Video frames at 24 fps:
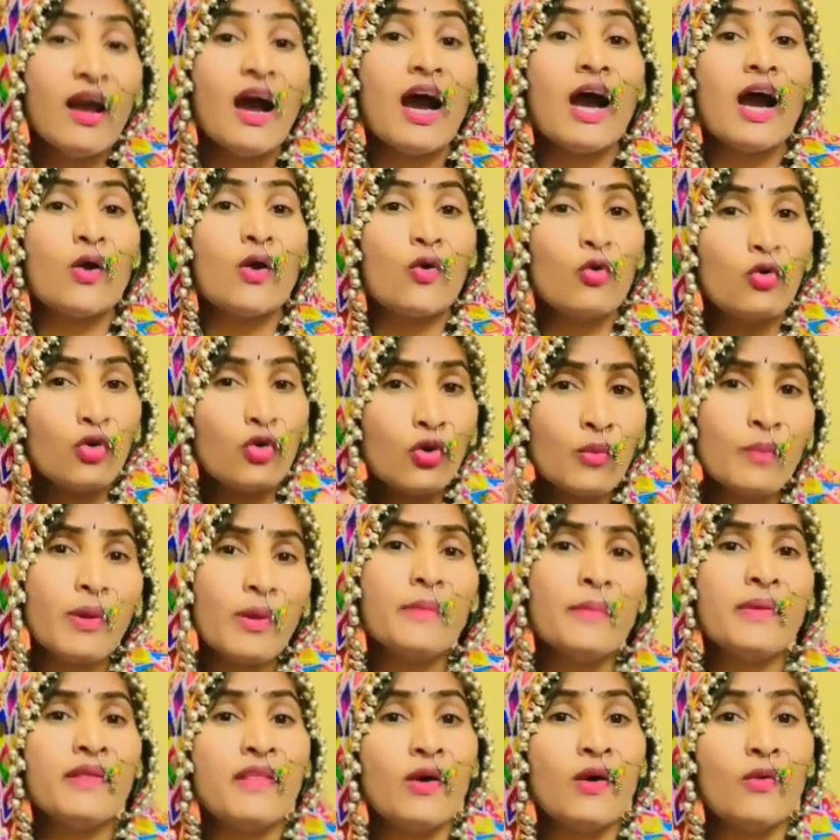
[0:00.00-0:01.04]
ఆ కుటుంబం
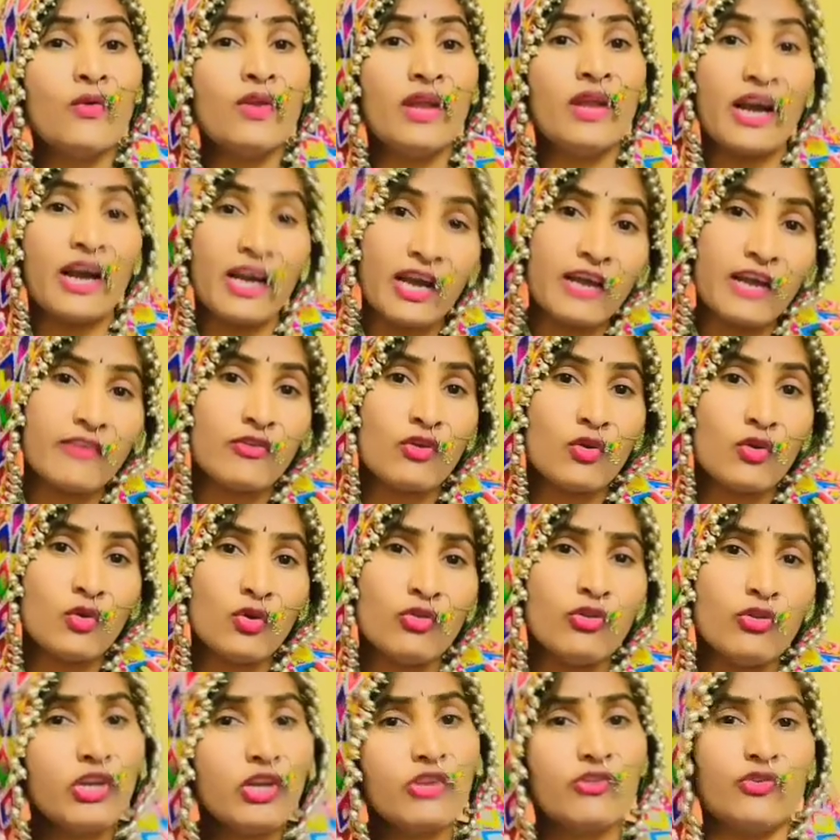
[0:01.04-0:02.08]
మీద ఉన్న అక్కసును
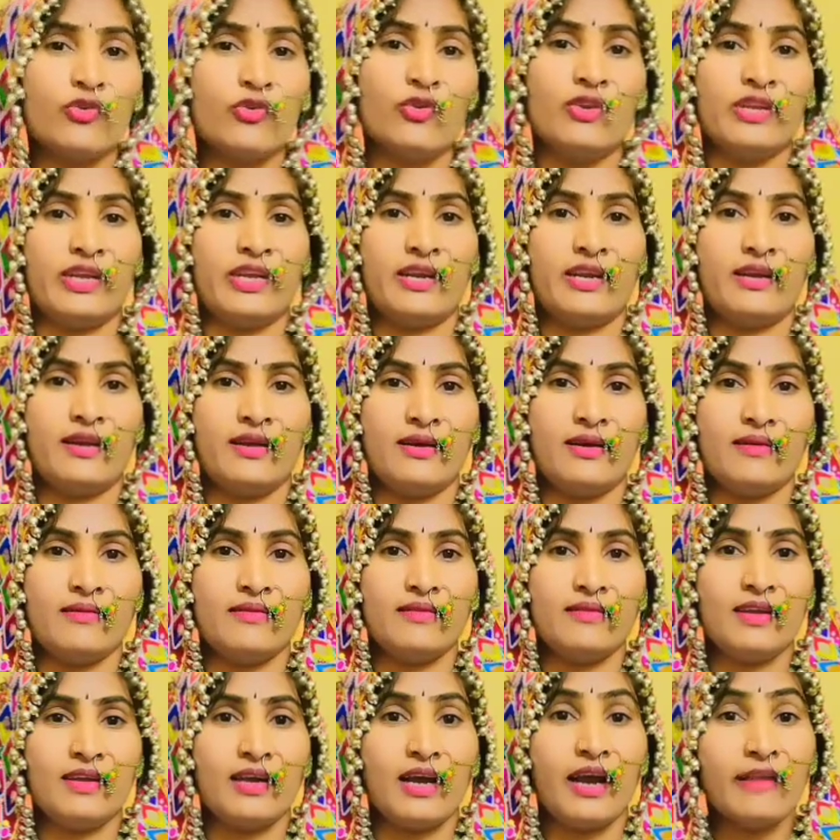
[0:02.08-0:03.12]
తీర్చుకున్నారంట
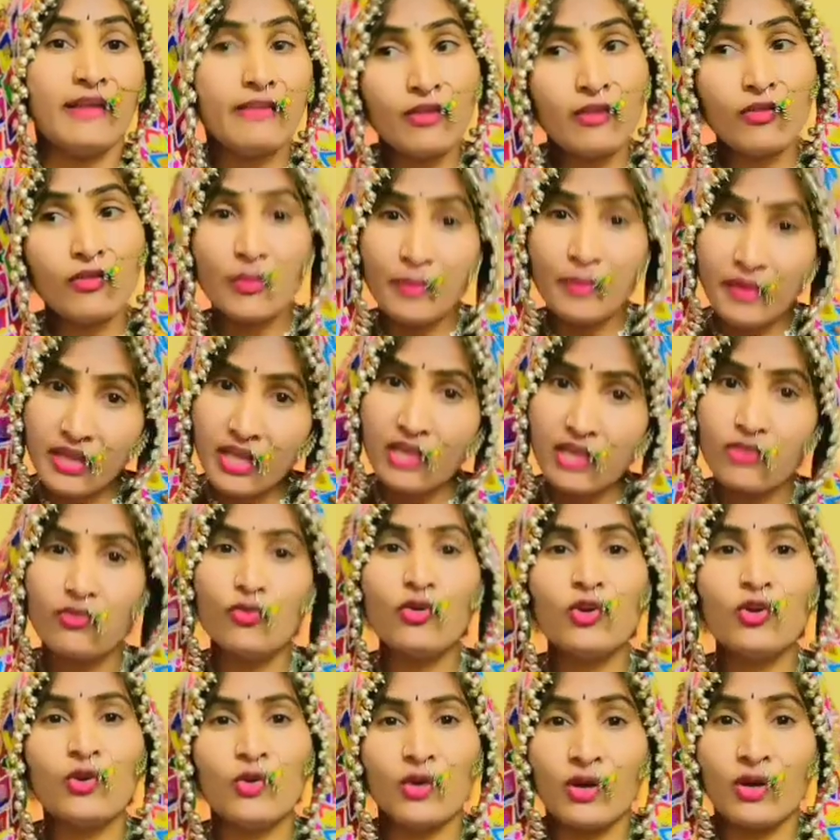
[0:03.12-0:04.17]
అదేందో మీరే
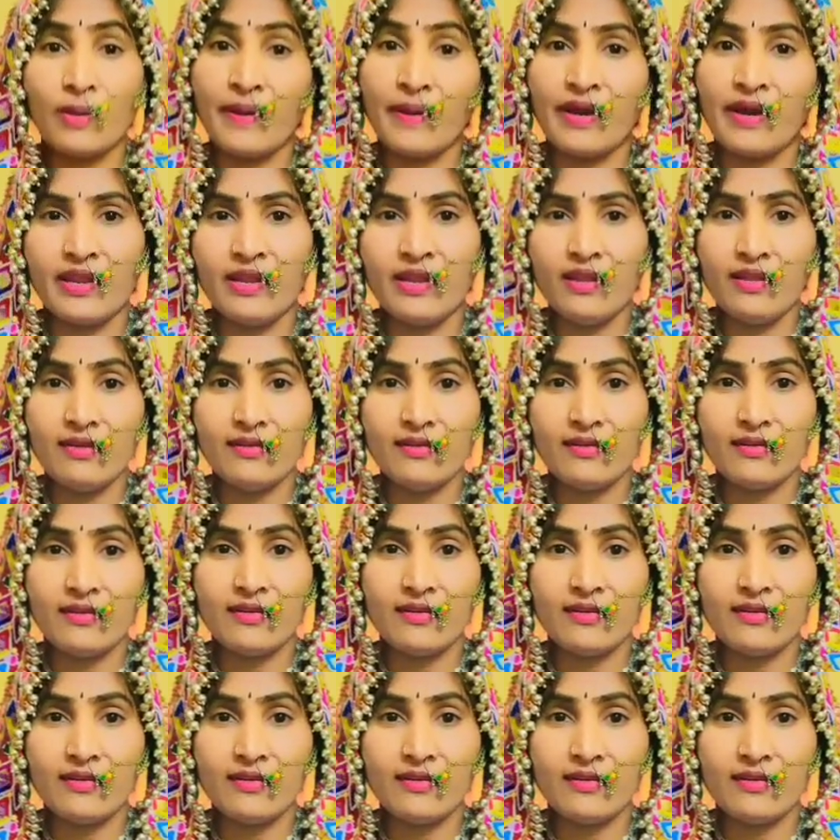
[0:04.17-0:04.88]
చూడురు ఒకపారి